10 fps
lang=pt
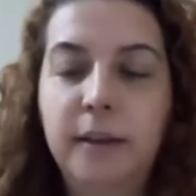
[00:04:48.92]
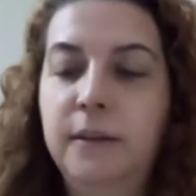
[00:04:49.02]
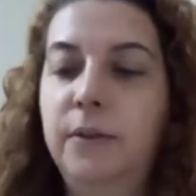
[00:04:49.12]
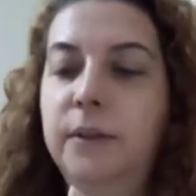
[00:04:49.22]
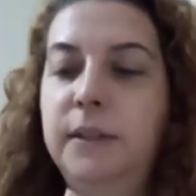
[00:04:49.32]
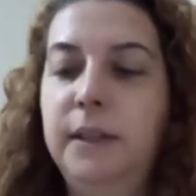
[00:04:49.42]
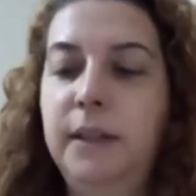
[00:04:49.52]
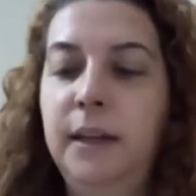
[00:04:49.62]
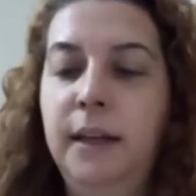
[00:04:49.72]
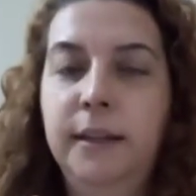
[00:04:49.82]
se
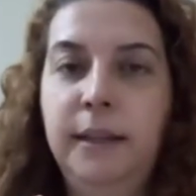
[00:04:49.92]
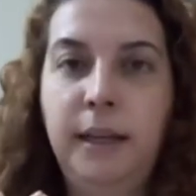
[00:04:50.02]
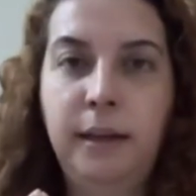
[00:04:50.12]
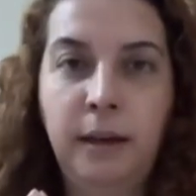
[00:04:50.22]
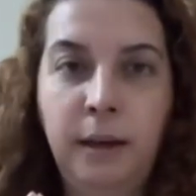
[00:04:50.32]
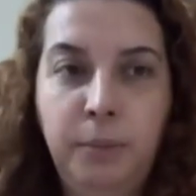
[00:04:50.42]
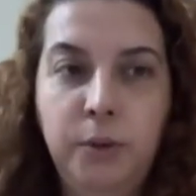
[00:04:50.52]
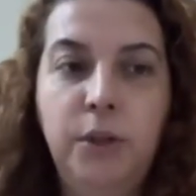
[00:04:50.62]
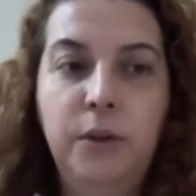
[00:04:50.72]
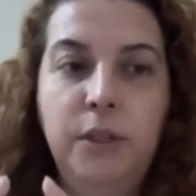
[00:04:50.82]
você tem
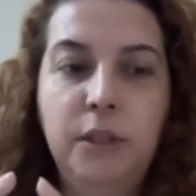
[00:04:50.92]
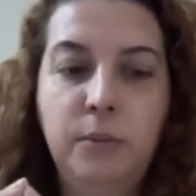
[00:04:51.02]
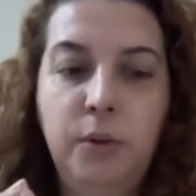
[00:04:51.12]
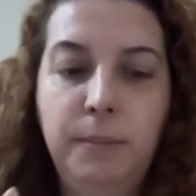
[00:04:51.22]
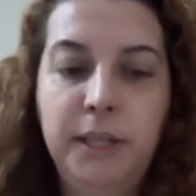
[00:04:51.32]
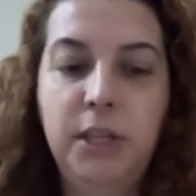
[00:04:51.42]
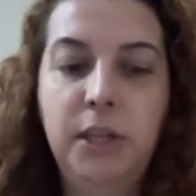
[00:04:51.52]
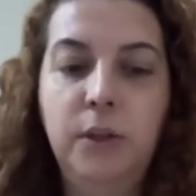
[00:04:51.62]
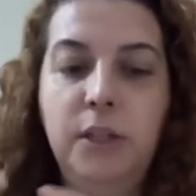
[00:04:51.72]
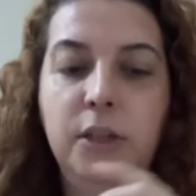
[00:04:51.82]
hipotireoidismo,
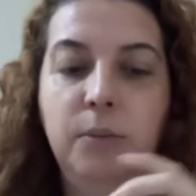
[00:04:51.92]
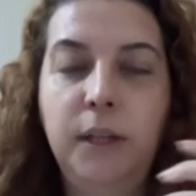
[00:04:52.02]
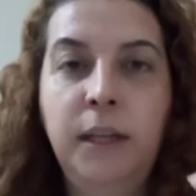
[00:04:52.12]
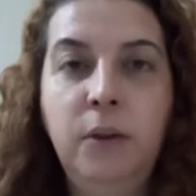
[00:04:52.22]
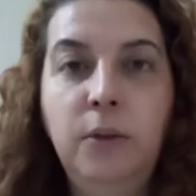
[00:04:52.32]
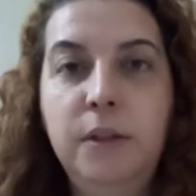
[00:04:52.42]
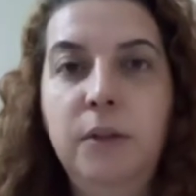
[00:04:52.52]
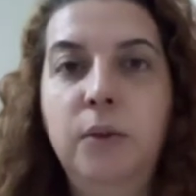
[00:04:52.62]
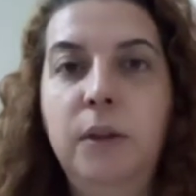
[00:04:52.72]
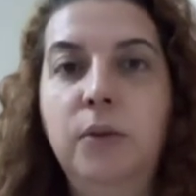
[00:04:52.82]
hipertireoidismo.
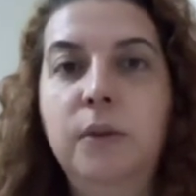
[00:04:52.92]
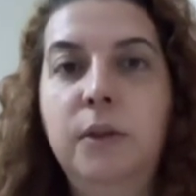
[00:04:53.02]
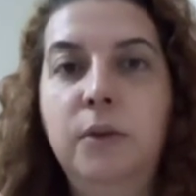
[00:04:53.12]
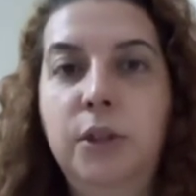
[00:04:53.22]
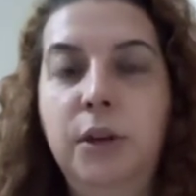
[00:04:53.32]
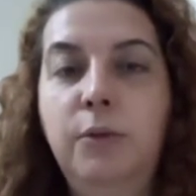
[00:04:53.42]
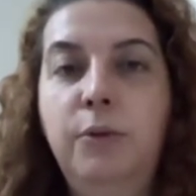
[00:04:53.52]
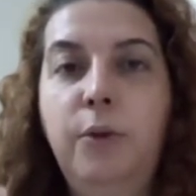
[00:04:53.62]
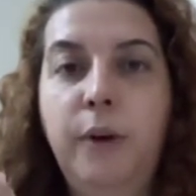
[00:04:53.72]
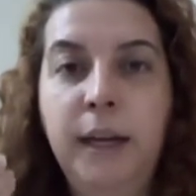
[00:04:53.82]
Inclusive, o neurocirurgião
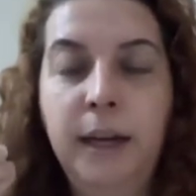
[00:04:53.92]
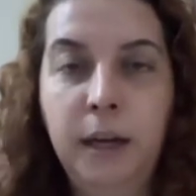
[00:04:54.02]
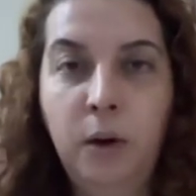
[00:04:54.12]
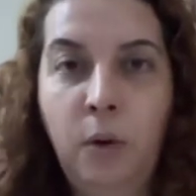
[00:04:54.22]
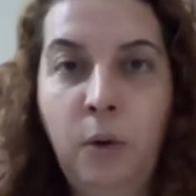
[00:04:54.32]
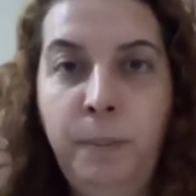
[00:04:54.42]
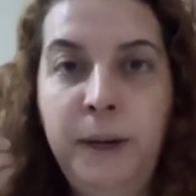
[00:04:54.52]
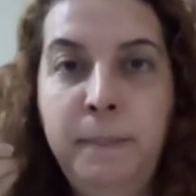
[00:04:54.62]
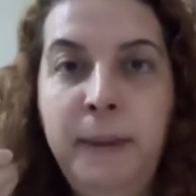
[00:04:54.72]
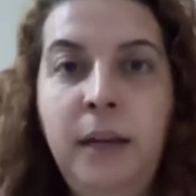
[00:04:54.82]
foi o
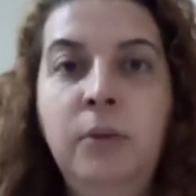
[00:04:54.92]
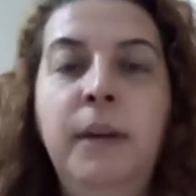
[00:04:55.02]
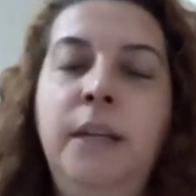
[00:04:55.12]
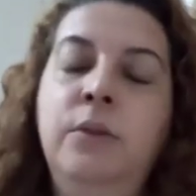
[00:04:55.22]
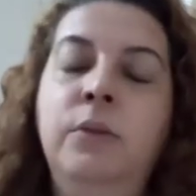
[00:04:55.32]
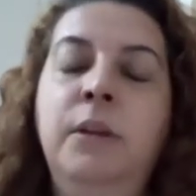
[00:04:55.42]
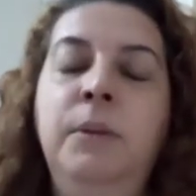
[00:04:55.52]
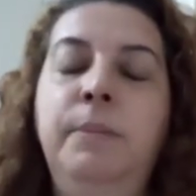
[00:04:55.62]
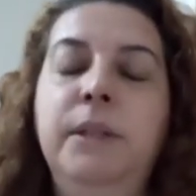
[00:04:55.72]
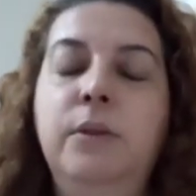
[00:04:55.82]
primeiro médico que
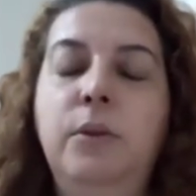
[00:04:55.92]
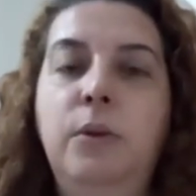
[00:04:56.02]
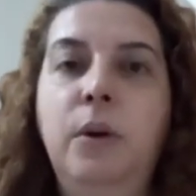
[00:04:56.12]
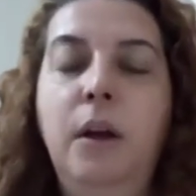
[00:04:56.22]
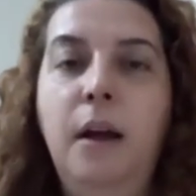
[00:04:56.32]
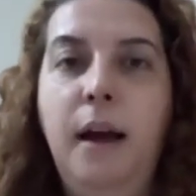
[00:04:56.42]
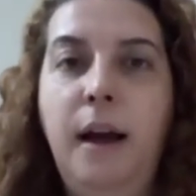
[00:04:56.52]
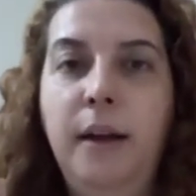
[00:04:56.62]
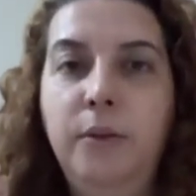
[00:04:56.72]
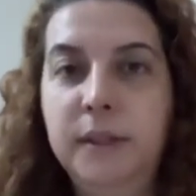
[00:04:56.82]
me passou
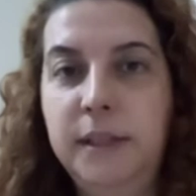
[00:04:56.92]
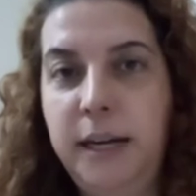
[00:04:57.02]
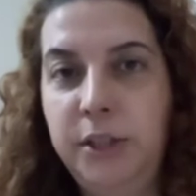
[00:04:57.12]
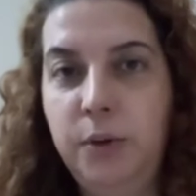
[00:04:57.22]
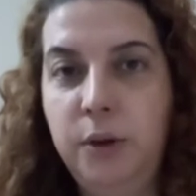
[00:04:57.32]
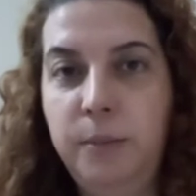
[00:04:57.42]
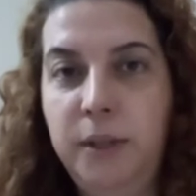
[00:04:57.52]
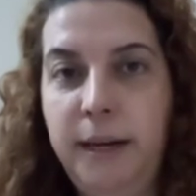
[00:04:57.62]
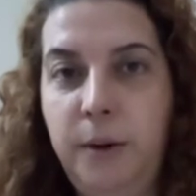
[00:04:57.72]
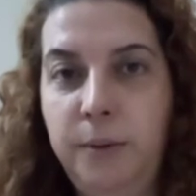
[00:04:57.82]
a dosagem
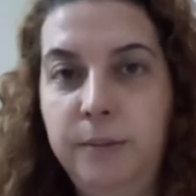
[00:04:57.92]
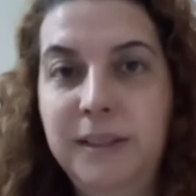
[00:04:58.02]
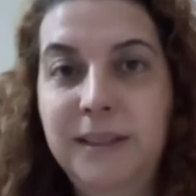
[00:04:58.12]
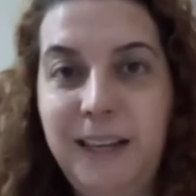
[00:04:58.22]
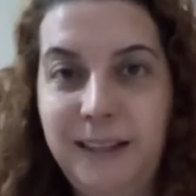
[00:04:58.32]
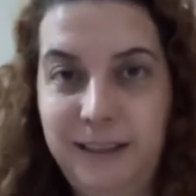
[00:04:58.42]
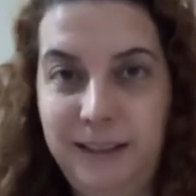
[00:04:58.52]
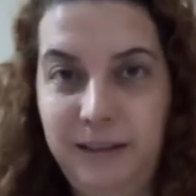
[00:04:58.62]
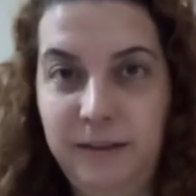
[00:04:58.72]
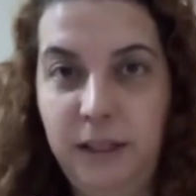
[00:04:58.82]
hormonal
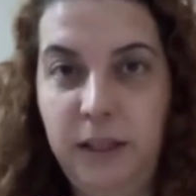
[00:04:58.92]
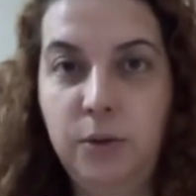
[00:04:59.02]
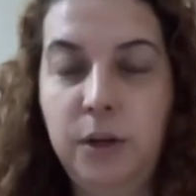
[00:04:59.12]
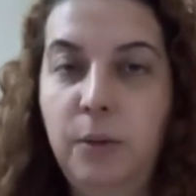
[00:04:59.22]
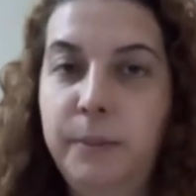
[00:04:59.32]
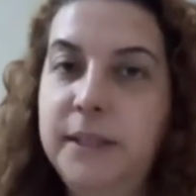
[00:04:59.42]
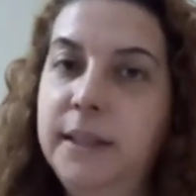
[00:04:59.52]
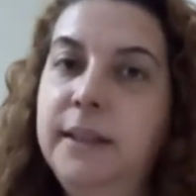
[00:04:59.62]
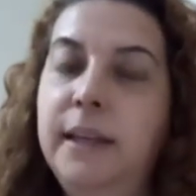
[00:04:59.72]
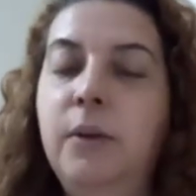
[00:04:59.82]
certa, em que eu já
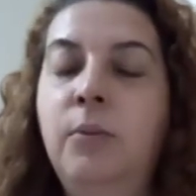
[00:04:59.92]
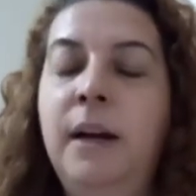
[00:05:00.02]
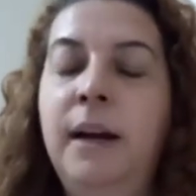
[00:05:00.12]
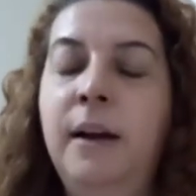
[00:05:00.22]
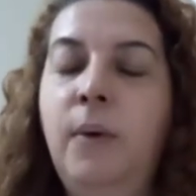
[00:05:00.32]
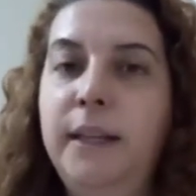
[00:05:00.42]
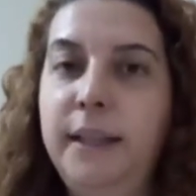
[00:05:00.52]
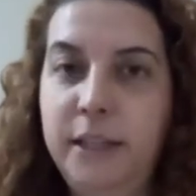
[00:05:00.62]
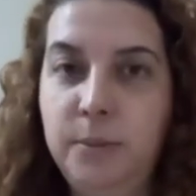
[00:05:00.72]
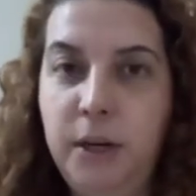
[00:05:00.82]
comecei a ter uma
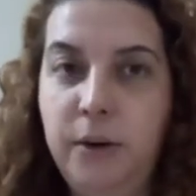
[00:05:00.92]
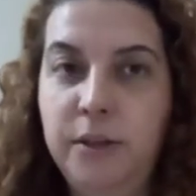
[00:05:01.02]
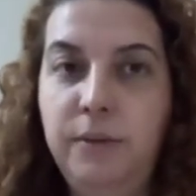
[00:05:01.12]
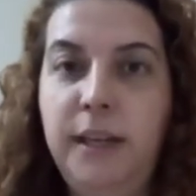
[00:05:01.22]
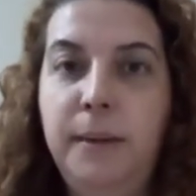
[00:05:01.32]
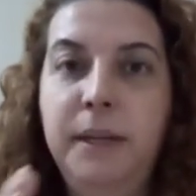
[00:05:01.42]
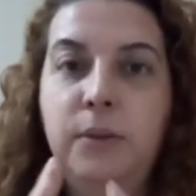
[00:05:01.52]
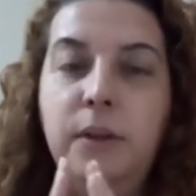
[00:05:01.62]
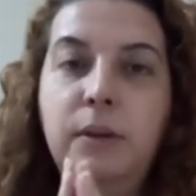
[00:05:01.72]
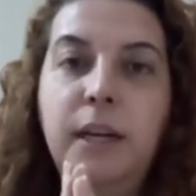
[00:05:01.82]
qualidade melhor de vida. Mas o que eu